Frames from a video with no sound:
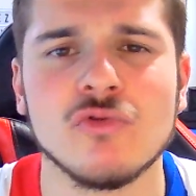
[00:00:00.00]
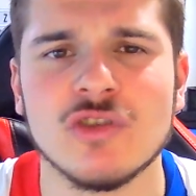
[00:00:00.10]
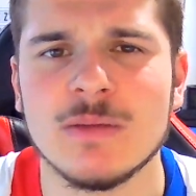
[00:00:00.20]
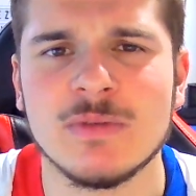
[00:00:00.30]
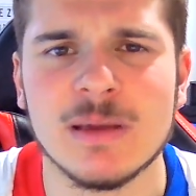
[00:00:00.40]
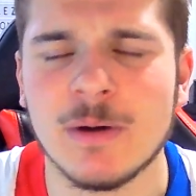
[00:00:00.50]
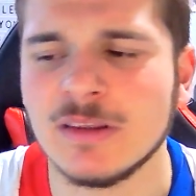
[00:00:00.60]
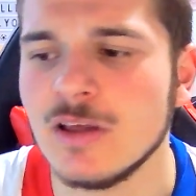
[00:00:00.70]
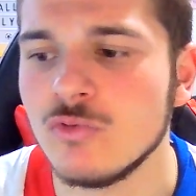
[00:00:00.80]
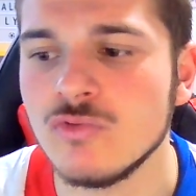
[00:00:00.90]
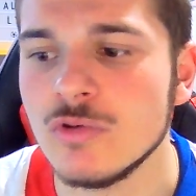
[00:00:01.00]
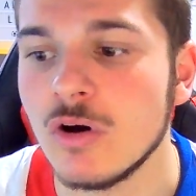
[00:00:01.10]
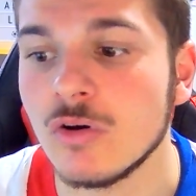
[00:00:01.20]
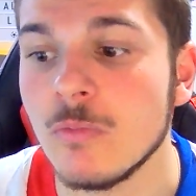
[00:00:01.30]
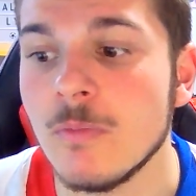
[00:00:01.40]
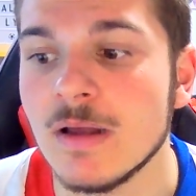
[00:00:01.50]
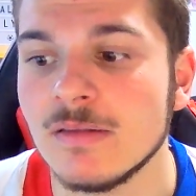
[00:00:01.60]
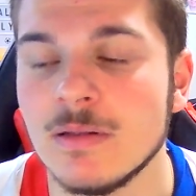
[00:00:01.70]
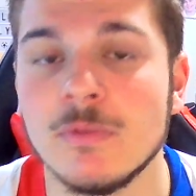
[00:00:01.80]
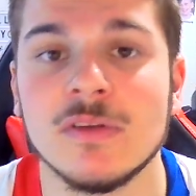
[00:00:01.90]
Je fais la petite aparté là-dessus, alors que bon, bah
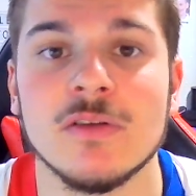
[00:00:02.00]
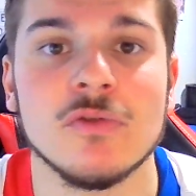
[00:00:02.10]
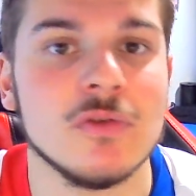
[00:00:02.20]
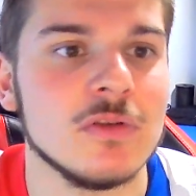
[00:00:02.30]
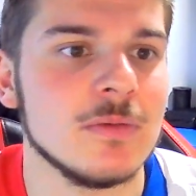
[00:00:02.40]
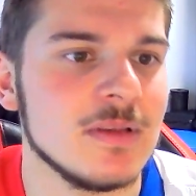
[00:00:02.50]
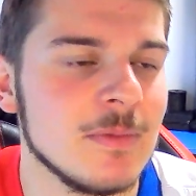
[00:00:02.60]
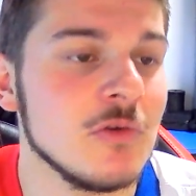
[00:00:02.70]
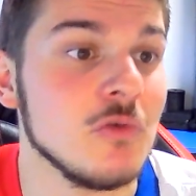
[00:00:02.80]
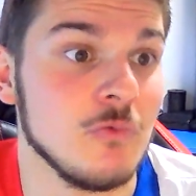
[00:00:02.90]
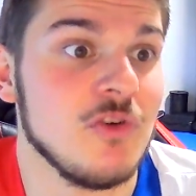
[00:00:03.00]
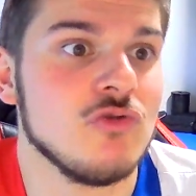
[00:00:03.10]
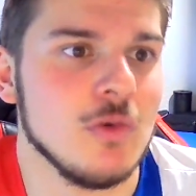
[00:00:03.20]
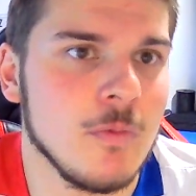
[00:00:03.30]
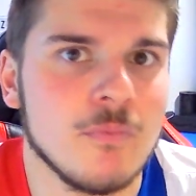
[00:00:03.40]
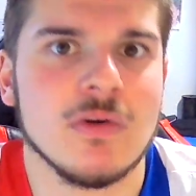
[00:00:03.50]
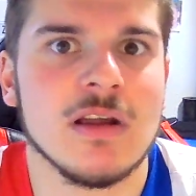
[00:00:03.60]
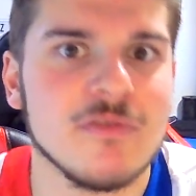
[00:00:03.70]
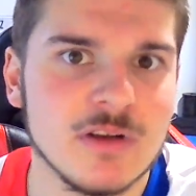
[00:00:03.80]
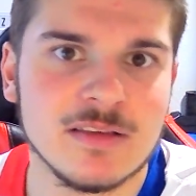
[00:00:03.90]
finalement, c'est, les maillots ils sont faits justement pour
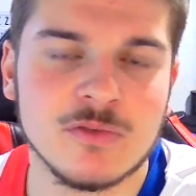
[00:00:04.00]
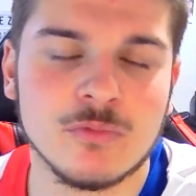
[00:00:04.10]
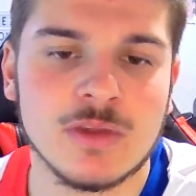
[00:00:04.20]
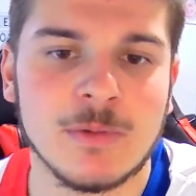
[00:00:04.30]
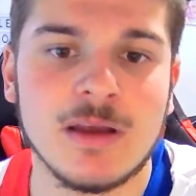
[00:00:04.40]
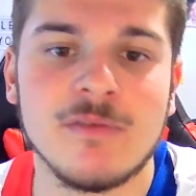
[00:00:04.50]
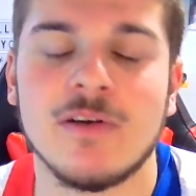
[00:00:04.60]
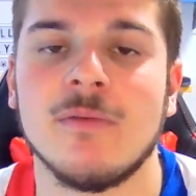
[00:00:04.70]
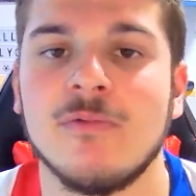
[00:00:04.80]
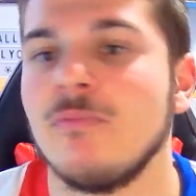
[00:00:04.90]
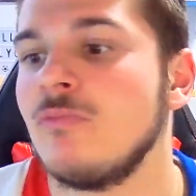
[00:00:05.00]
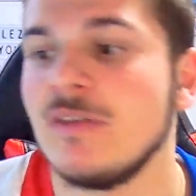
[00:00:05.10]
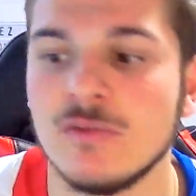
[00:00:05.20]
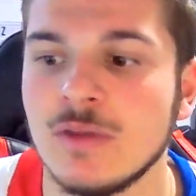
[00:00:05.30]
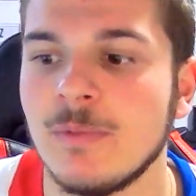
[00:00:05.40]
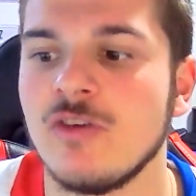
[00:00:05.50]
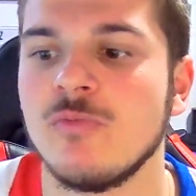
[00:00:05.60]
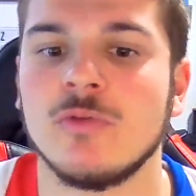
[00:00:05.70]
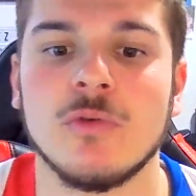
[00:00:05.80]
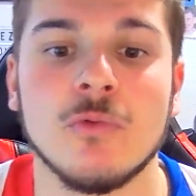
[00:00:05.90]
la, saison d'après. Enfin, pour la saison d'après, je
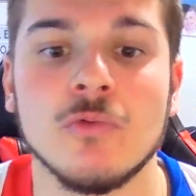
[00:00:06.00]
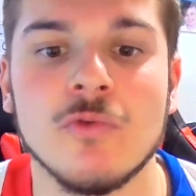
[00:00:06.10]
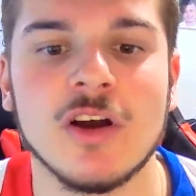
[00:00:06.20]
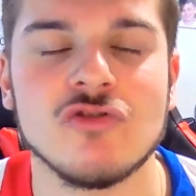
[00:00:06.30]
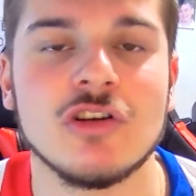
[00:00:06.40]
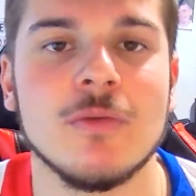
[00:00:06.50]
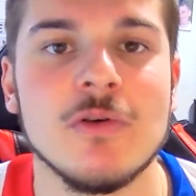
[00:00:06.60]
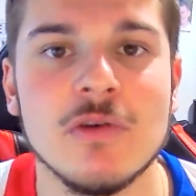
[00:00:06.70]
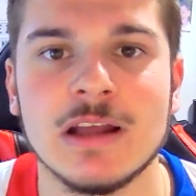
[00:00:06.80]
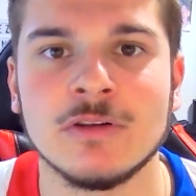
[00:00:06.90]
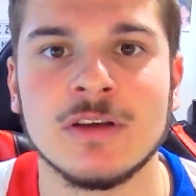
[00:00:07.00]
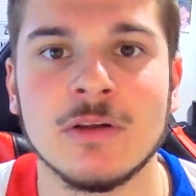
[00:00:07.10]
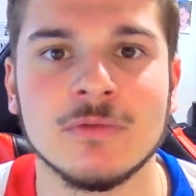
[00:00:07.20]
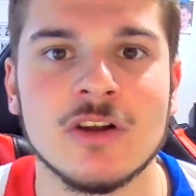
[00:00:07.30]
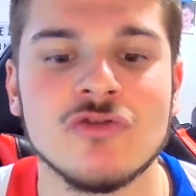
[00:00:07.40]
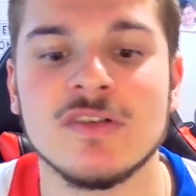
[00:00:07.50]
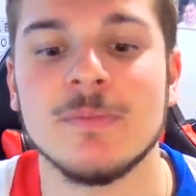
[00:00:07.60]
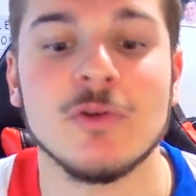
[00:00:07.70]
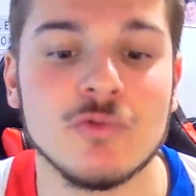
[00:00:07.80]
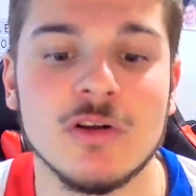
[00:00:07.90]
pense qu'on devrait jouer avec le maillot avec lequel on a joué, c'est
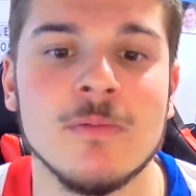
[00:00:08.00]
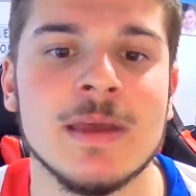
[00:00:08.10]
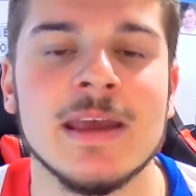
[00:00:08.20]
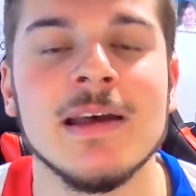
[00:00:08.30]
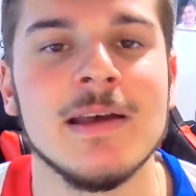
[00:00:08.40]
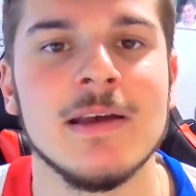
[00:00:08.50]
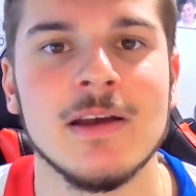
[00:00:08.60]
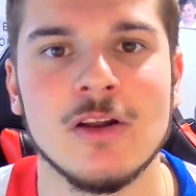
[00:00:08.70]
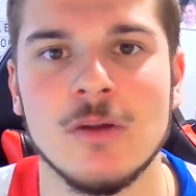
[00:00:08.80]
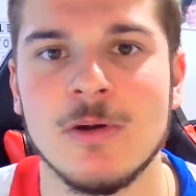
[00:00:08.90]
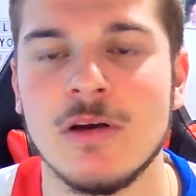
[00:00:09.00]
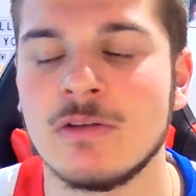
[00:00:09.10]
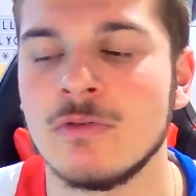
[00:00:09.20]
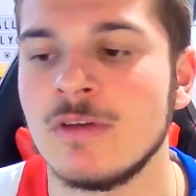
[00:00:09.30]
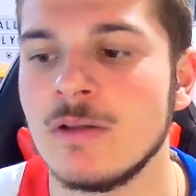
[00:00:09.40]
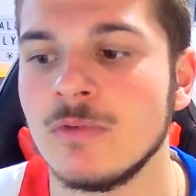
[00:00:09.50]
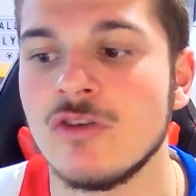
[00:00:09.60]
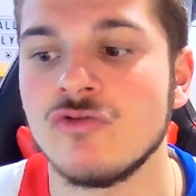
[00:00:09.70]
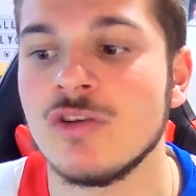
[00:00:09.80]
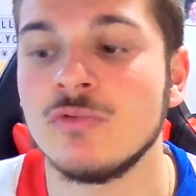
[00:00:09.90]
pas celui-là, mais le maillot avec lequel on
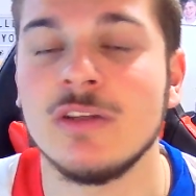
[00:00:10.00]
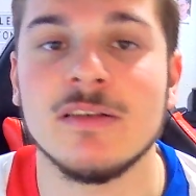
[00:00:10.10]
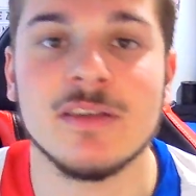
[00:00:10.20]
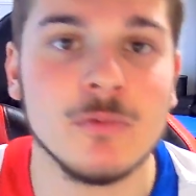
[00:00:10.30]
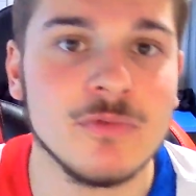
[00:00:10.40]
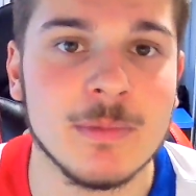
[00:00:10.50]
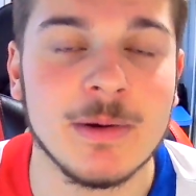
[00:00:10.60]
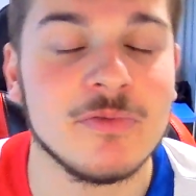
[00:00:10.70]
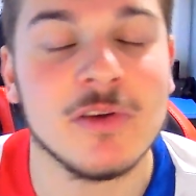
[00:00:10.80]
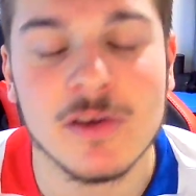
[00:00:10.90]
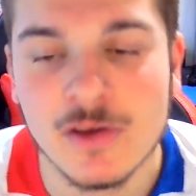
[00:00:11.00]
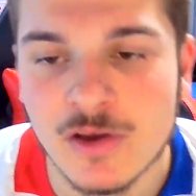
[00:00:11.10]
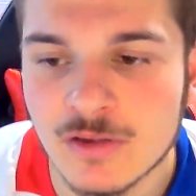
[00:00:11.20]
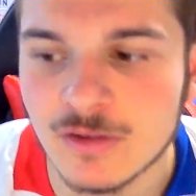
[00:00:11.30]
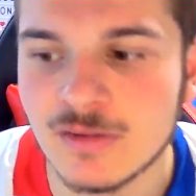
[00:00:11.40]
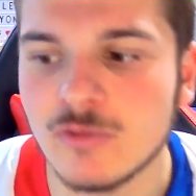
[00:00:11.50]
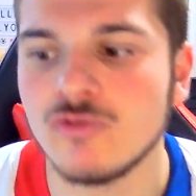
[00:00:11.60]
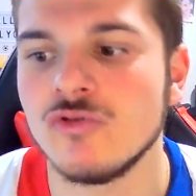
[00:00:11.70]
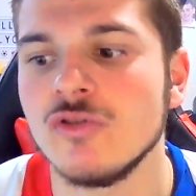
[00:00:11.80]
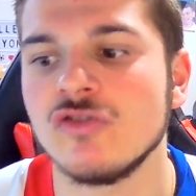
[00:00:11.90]
a joué toute la saison. Enfin bref, ça c'est
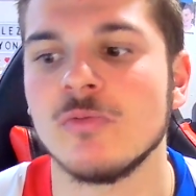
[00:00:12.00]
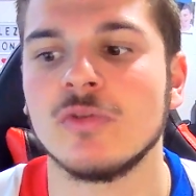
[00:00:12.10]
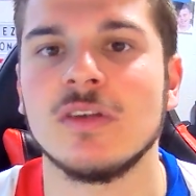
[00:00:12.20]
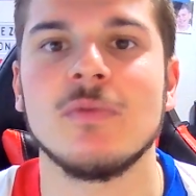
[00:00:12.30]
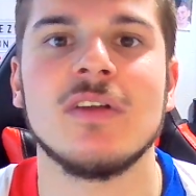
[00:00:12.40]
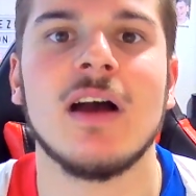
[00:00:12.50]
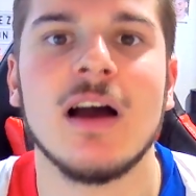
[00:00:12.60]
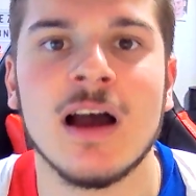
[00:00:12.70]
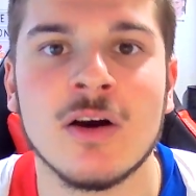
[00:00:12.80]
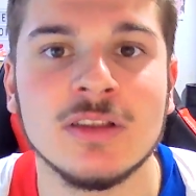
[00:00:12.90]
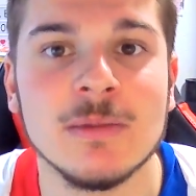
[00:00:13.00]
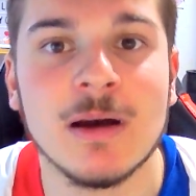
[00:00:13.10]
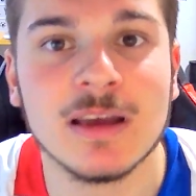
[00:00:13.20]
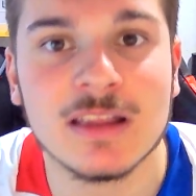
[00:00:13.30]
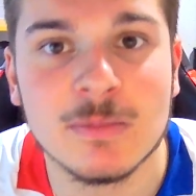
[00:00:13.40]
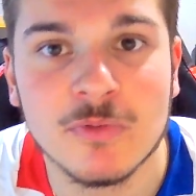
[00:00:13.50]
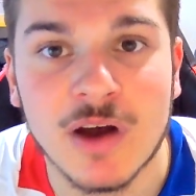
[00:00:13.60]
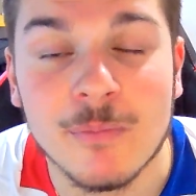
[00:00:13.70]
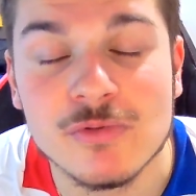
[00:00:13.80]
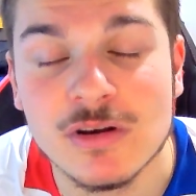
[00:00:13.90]
autre chose. Je pense que c'est plus un, un, côté marketing pour
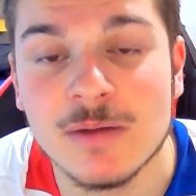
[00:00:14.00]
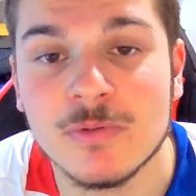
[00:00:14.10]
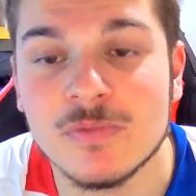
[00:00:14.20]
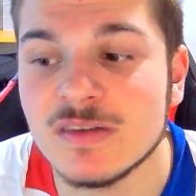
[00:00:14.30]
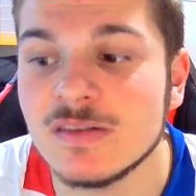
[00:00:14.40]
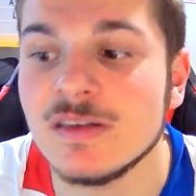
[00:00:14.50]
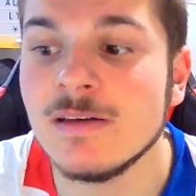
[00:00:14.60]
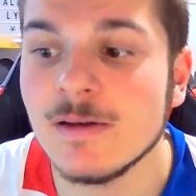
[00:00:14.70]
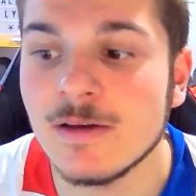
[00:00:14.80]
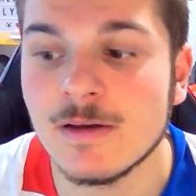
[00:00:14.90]
faire un peu la publicité.